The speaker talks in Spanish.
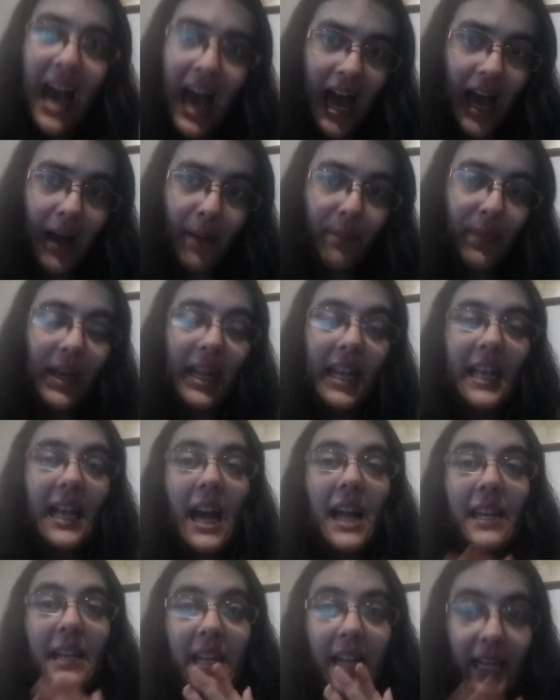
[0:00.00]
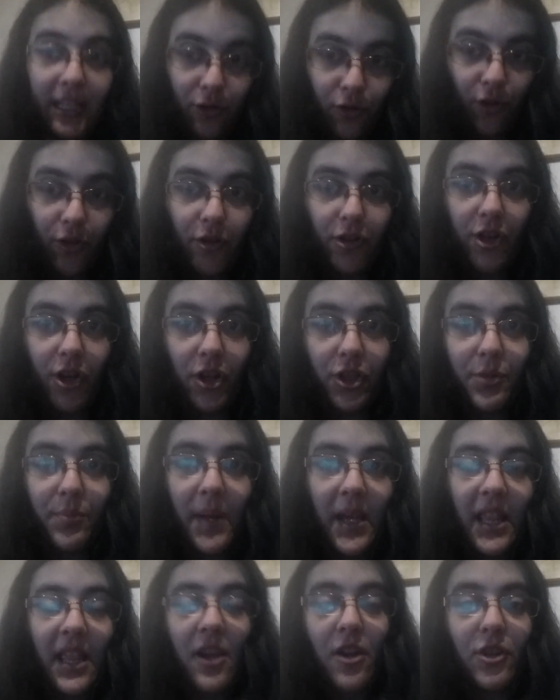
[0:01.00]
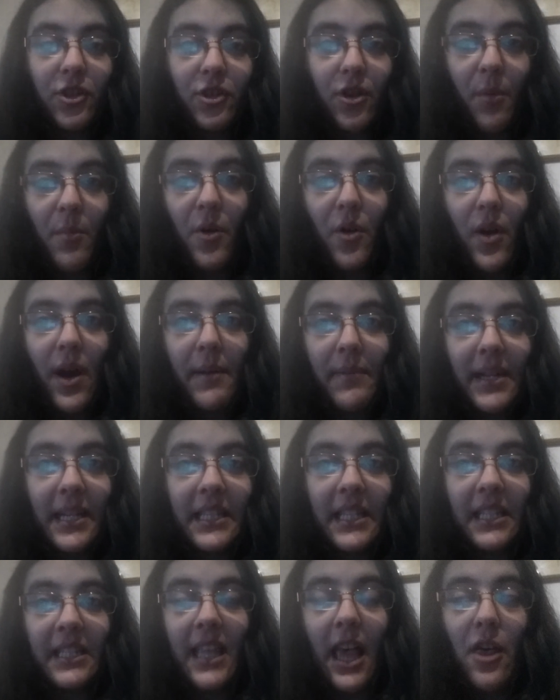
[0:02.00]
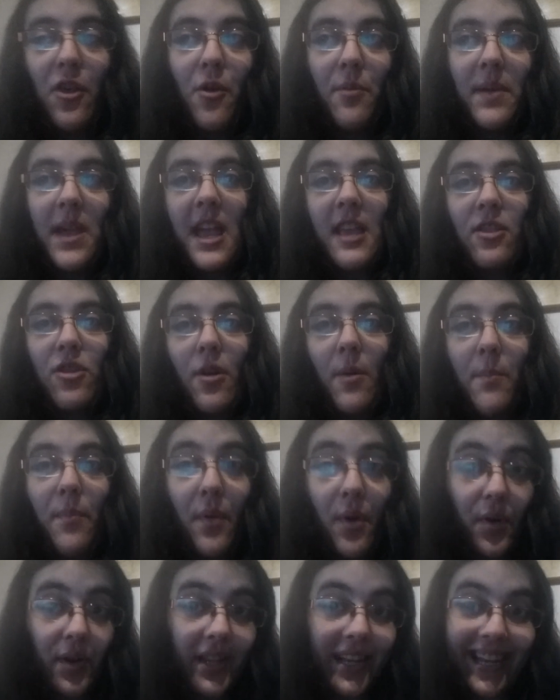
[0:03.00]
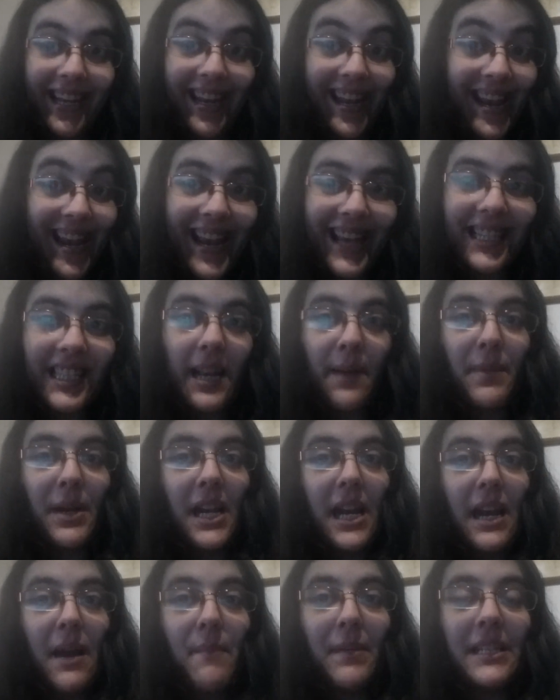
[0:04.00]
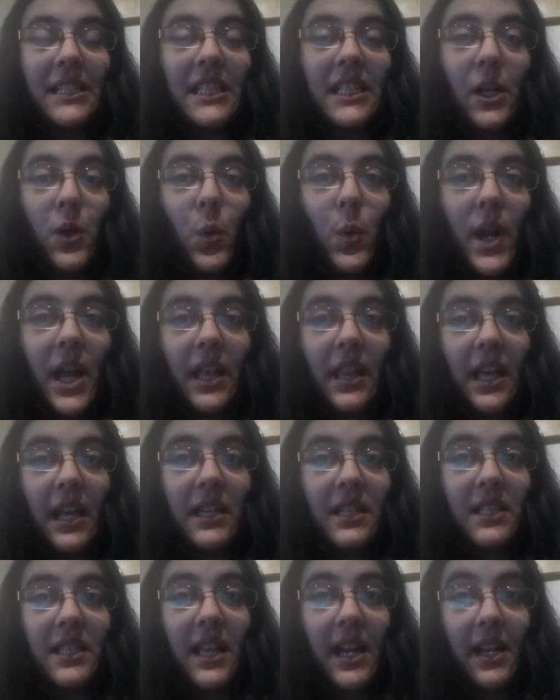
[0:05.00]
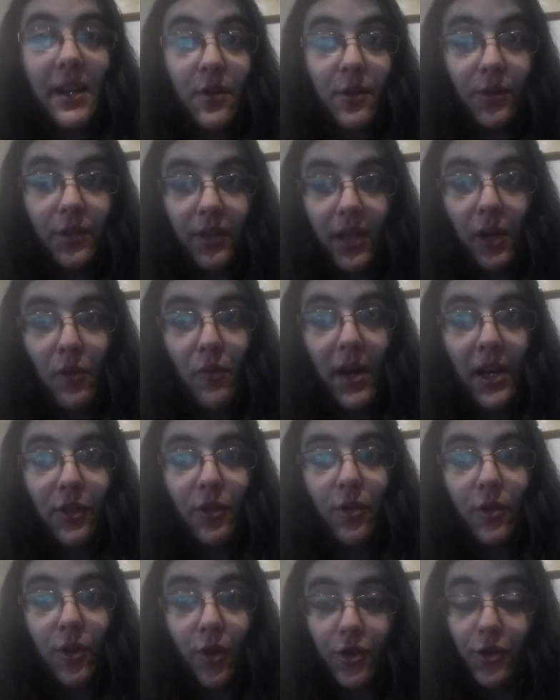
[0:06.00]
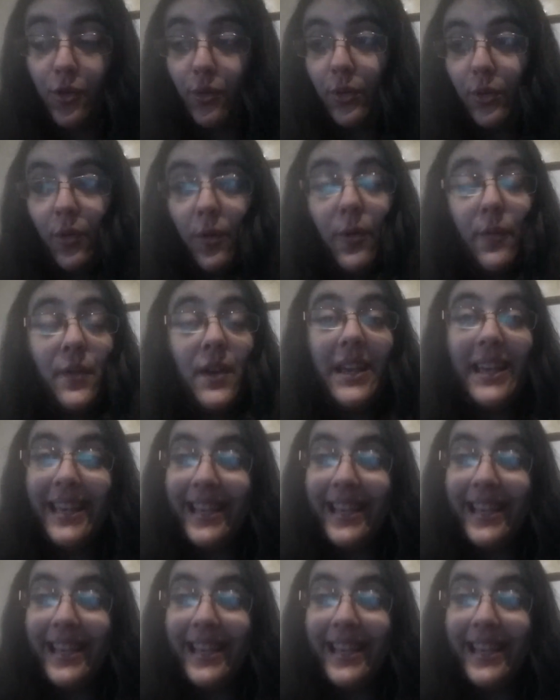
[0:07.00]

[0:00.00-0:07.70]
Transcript: a aplicar a todos los vídeos como habéis estado viendo porque es la manera más segura de estar continuando con YouTube